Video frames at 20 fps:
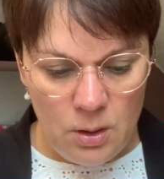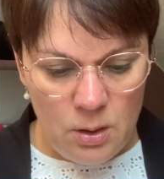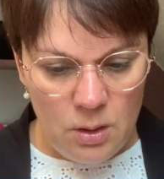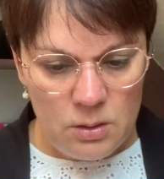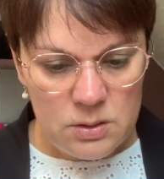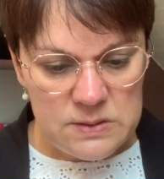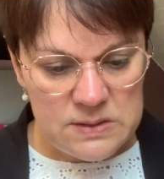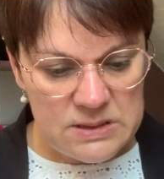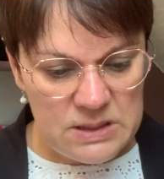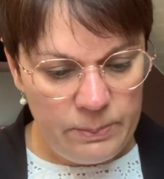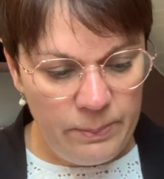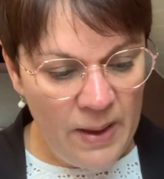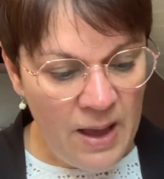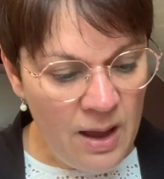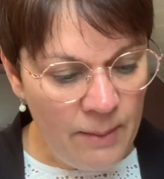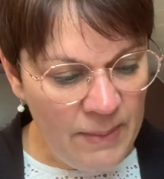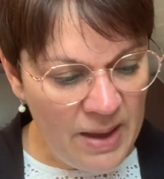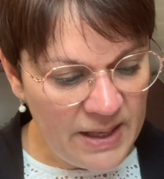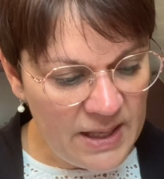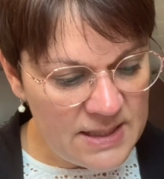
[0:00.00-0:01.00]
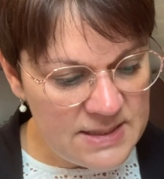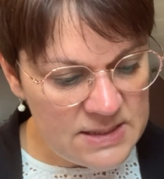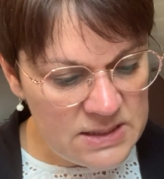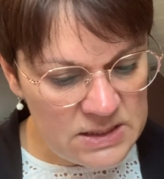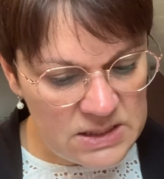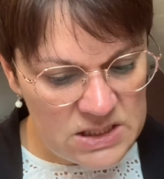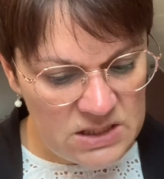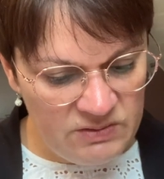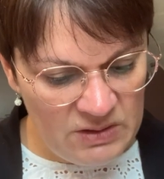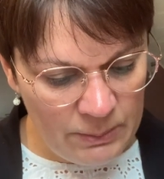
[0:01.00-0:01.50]
c'est pas un
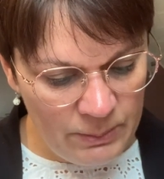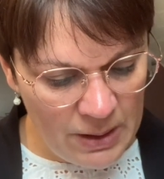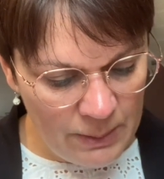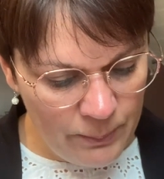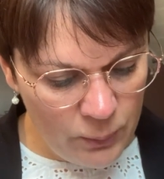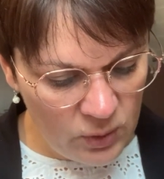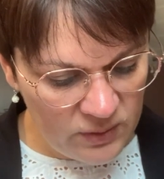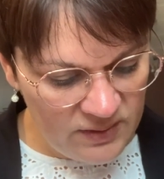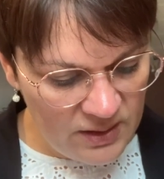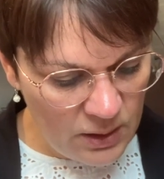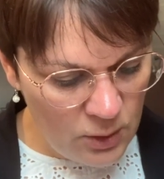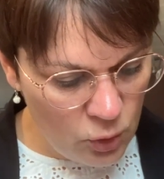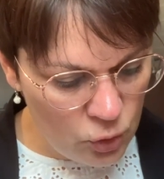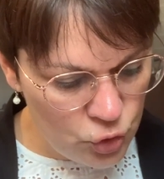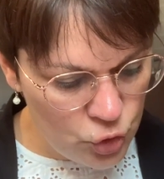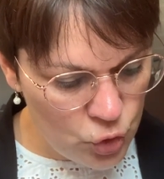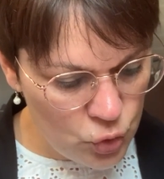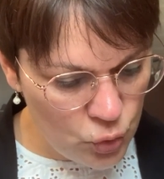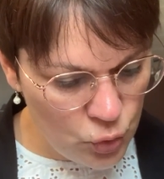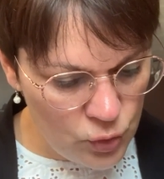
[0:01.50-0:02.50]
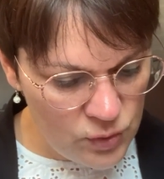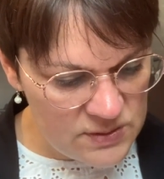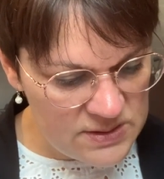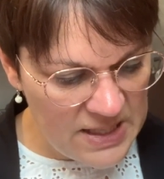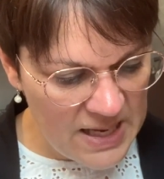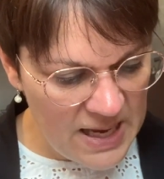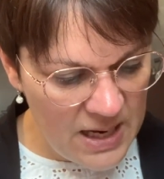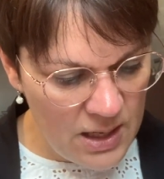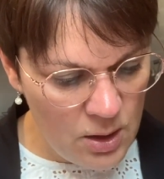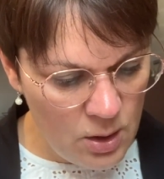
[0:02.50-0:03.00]
magazine qui va m'apporter grand-chose.
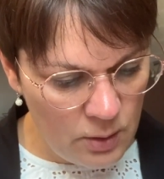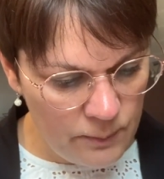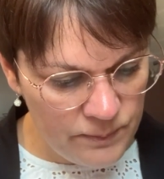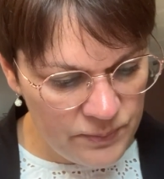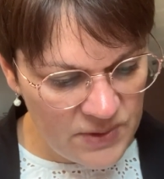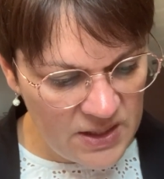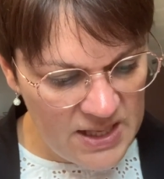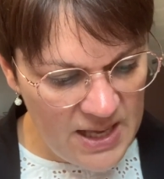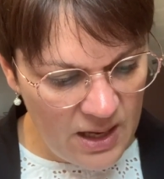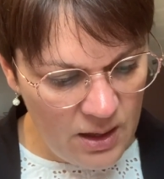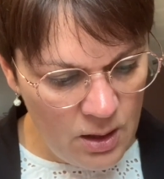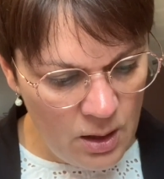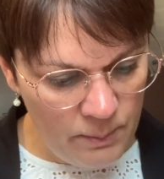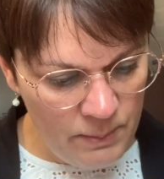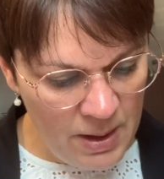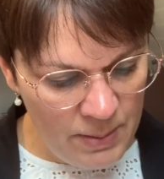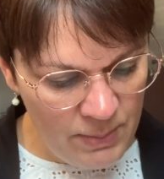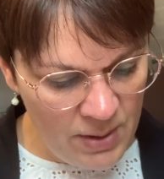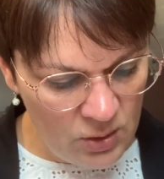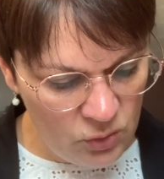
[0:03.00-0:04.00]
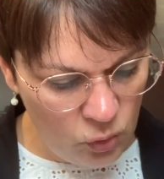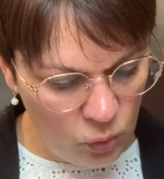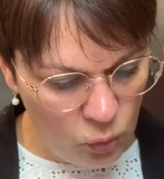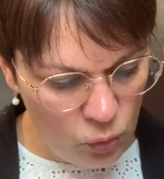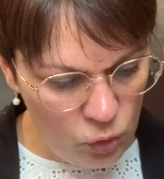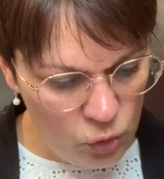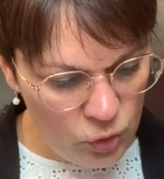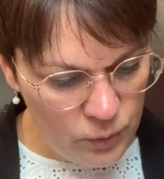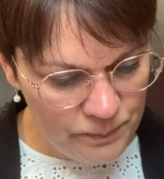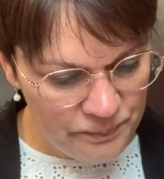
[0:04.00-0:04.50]
Alors, il y a quand même un
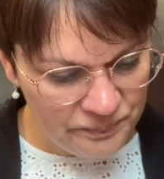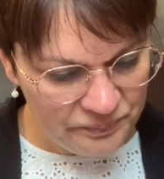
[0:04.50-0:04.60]
truc.